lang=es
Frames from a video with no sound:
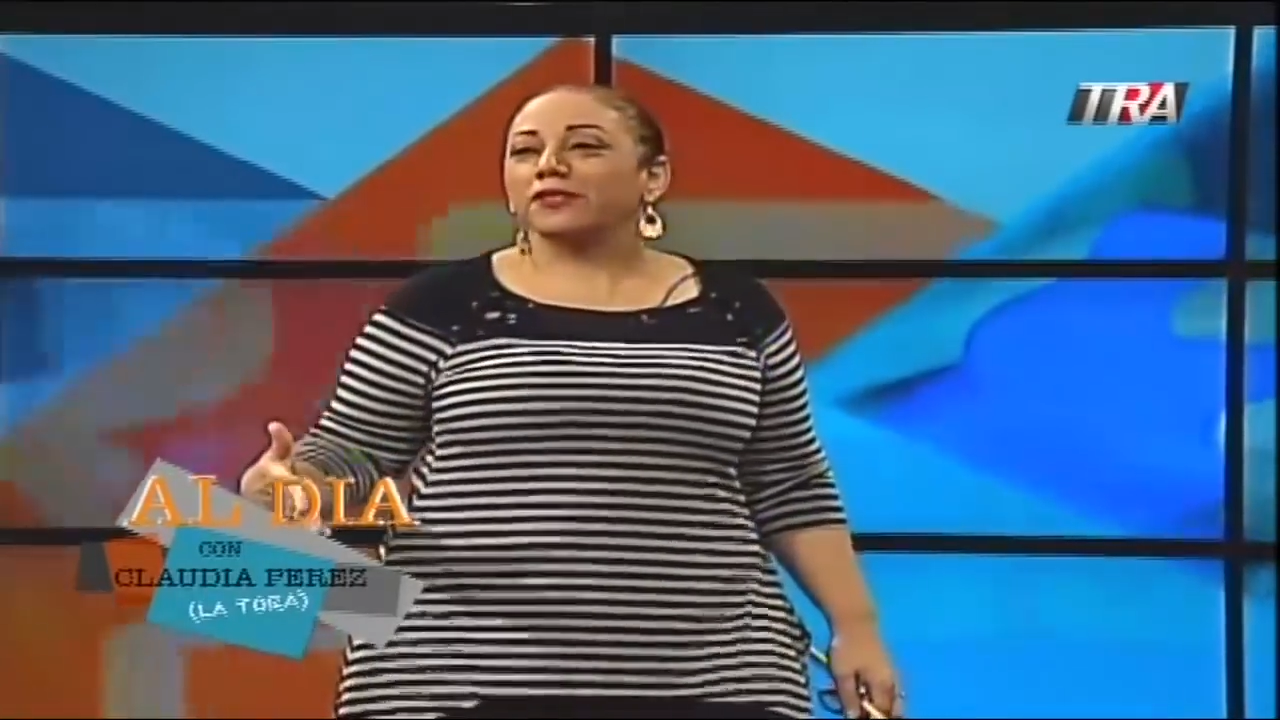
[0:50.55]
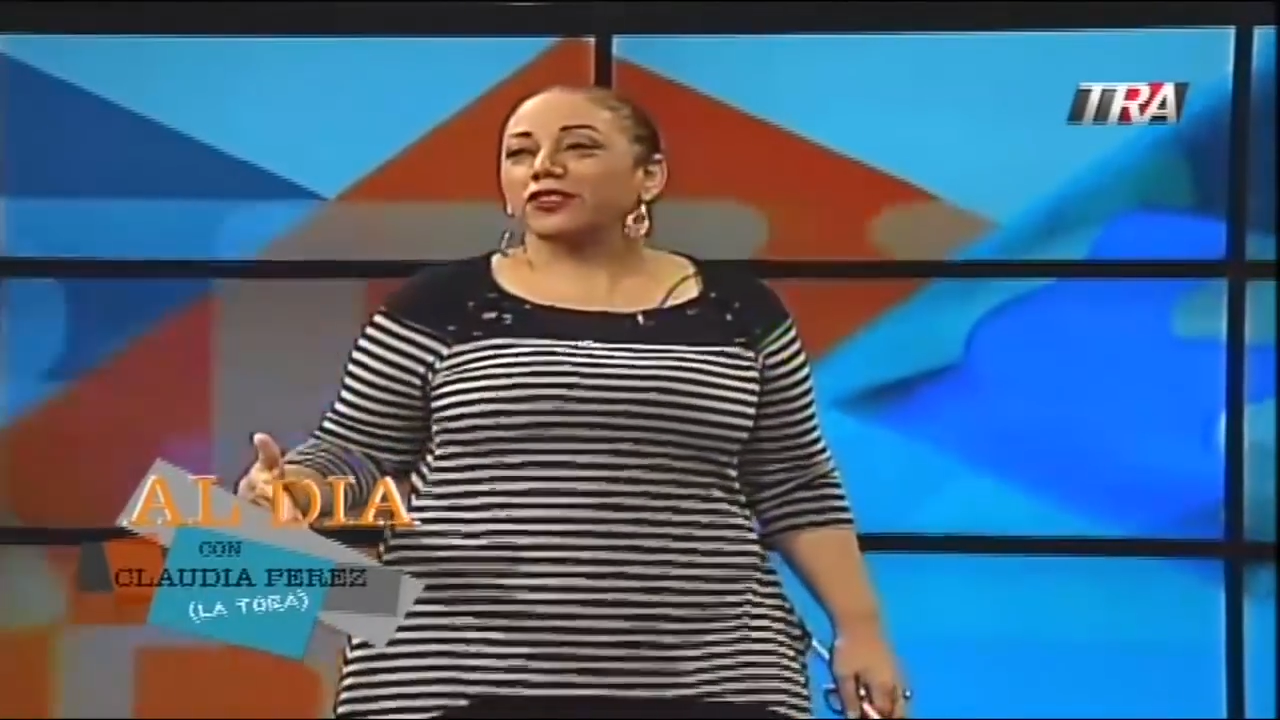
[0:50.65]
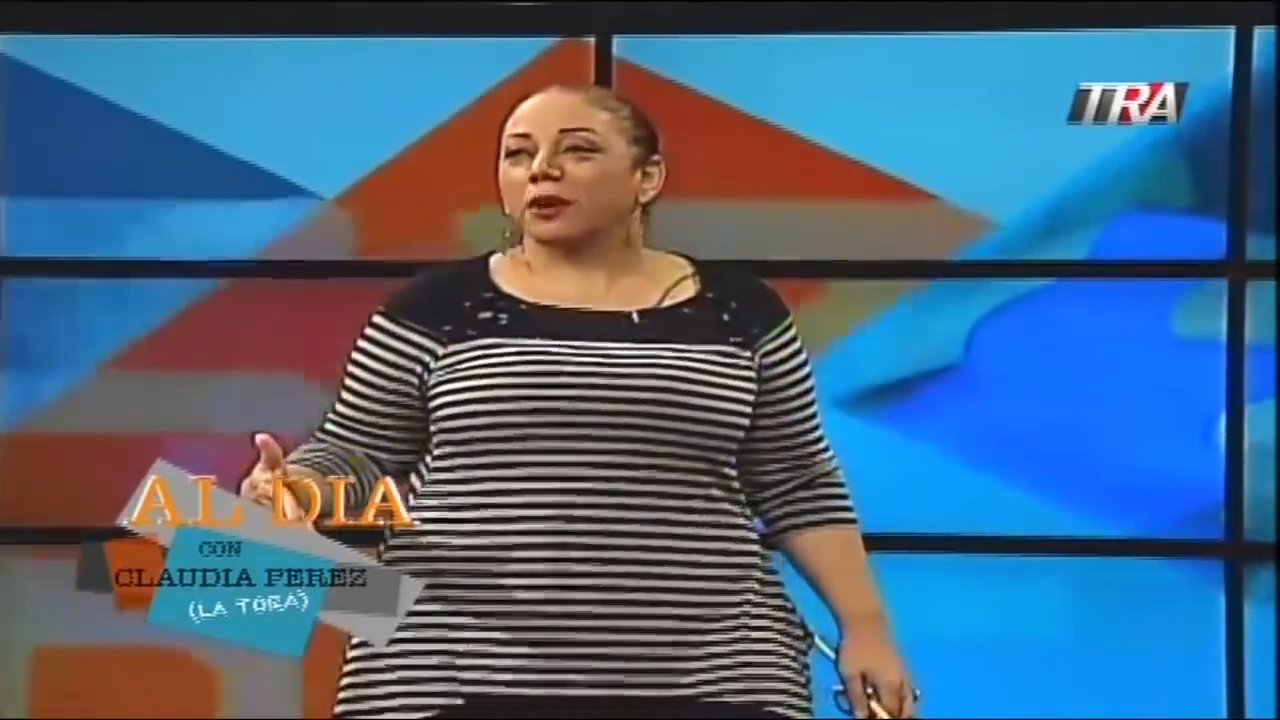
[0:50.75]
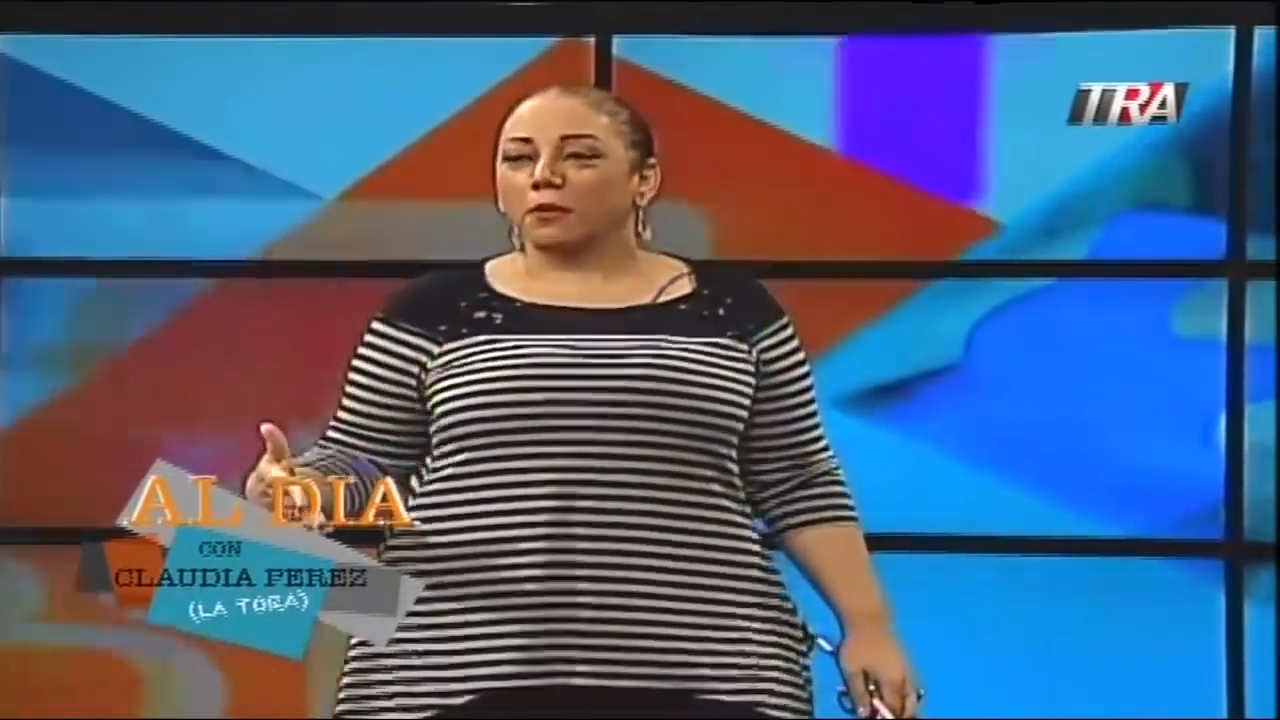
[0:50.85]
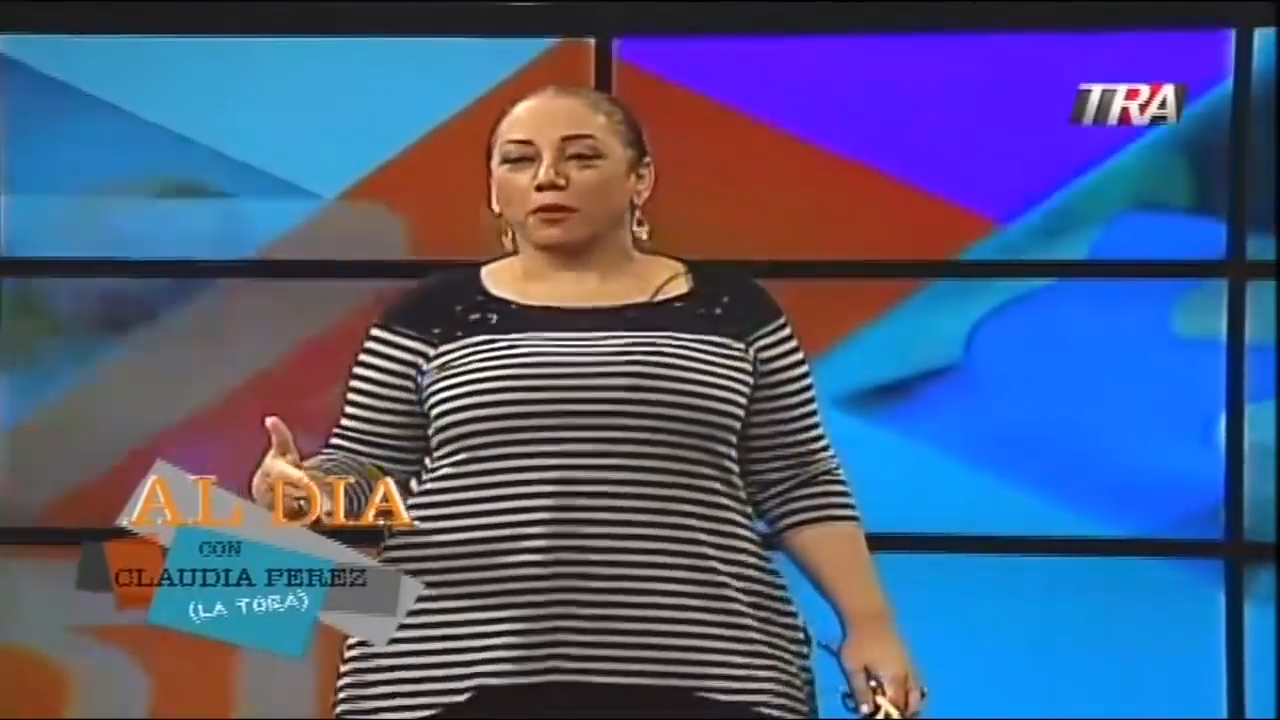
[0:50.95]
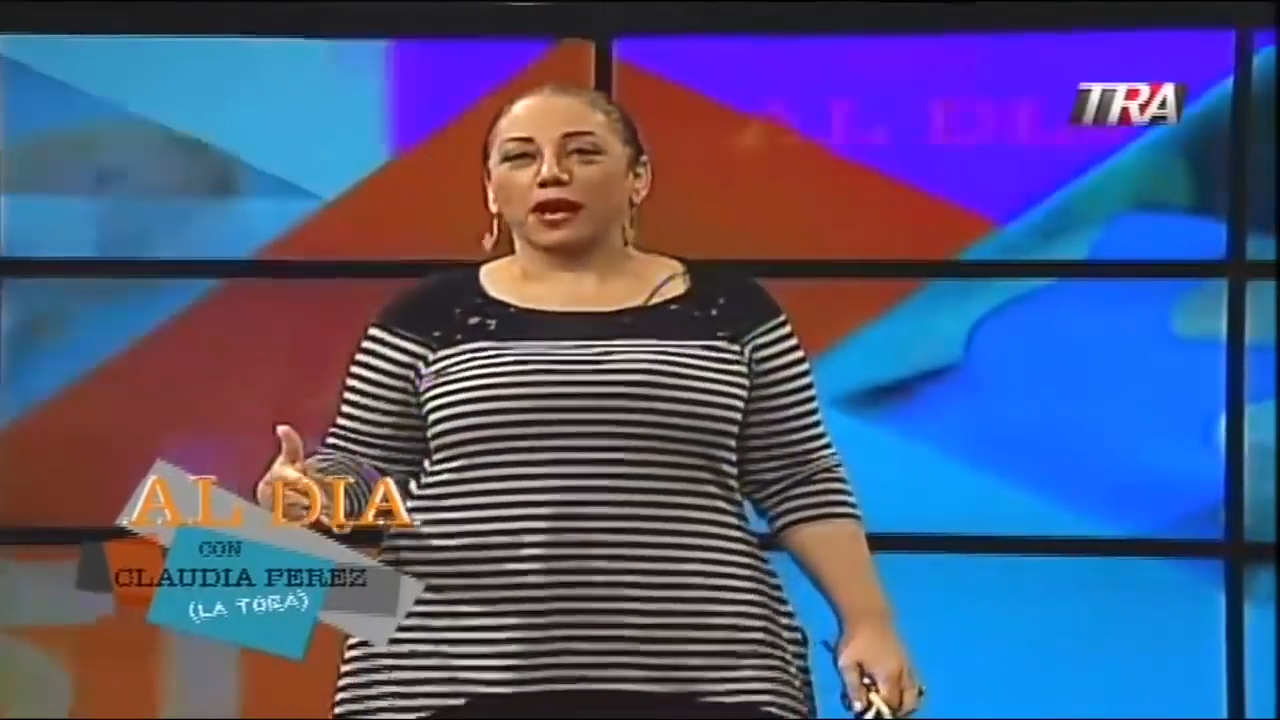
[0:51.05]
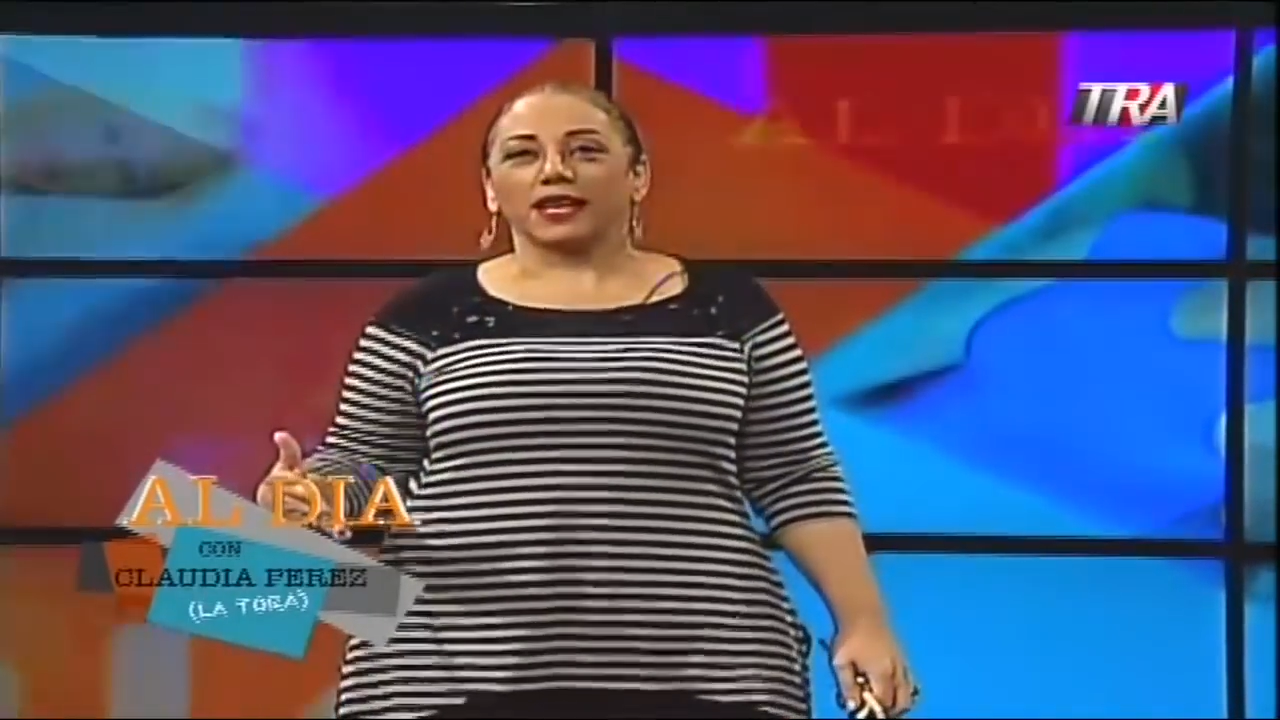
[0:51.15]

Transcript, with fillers: mencionamos por